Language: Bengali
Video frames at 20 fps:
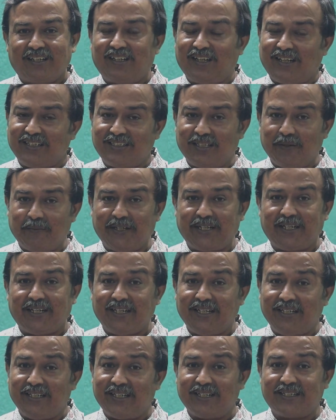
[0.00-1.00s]
গ্লাইসেমিক
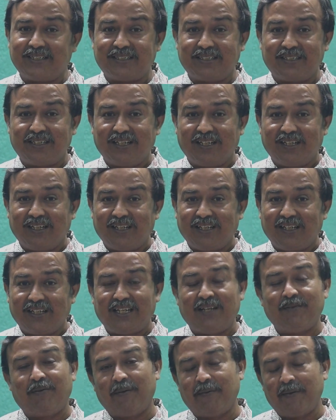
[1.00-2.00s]
ইন্ডেক্স
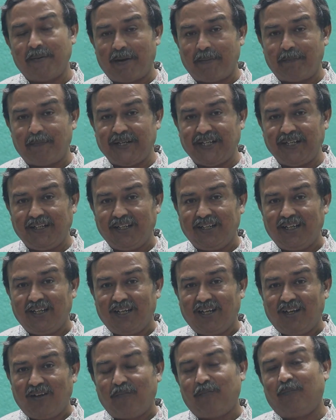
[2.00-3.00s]
কিভাবে মাপবেন
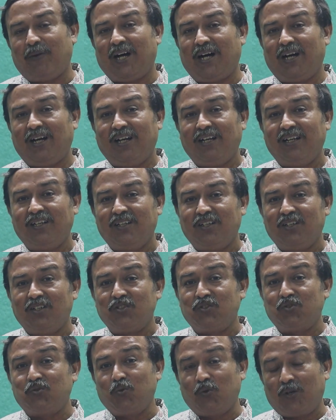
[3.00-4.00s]
বা
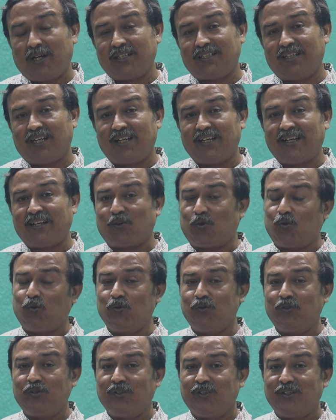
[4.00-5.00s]
সুগার থাকলে
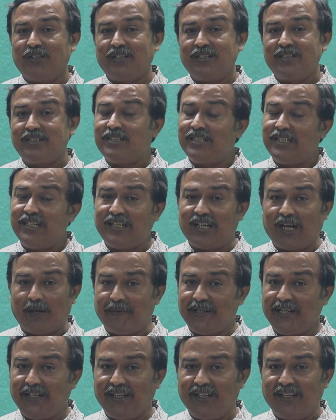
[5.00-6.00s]
কখন চিনি
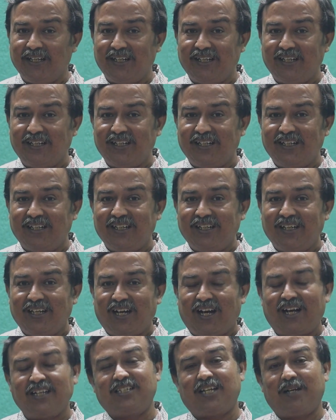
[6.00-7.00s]
খাবেন
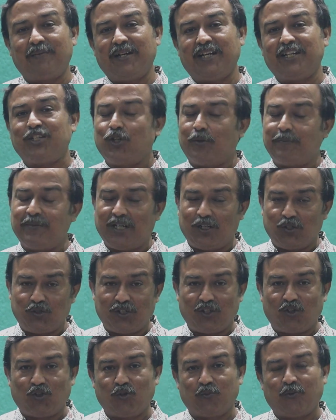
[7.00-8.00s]
আজকে আমরা এইসব নিয়ে
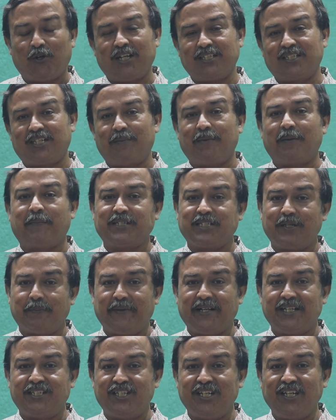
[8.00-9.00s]
আলোচনা করব আজকে আমরা পাশে
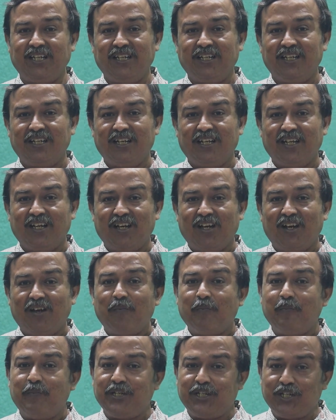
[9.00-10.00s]
পেয়েছি
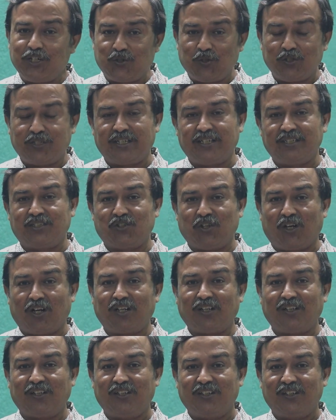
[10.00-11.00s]
বিশিষ্ট
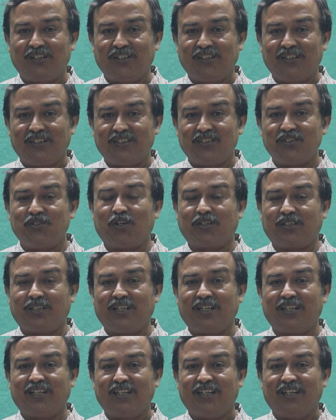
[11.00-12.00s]
চিকিৎসক
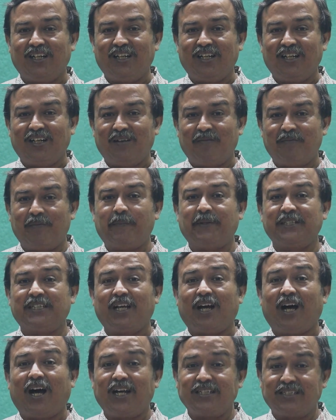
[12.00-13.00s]
ডক্টর মোহাম্মদ
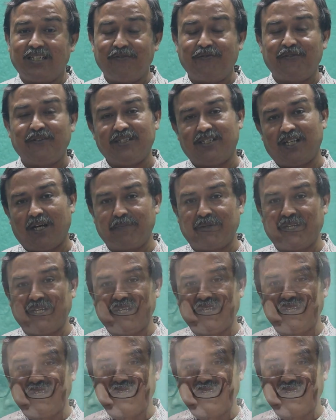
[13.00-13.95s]
আসিফ নিজামকে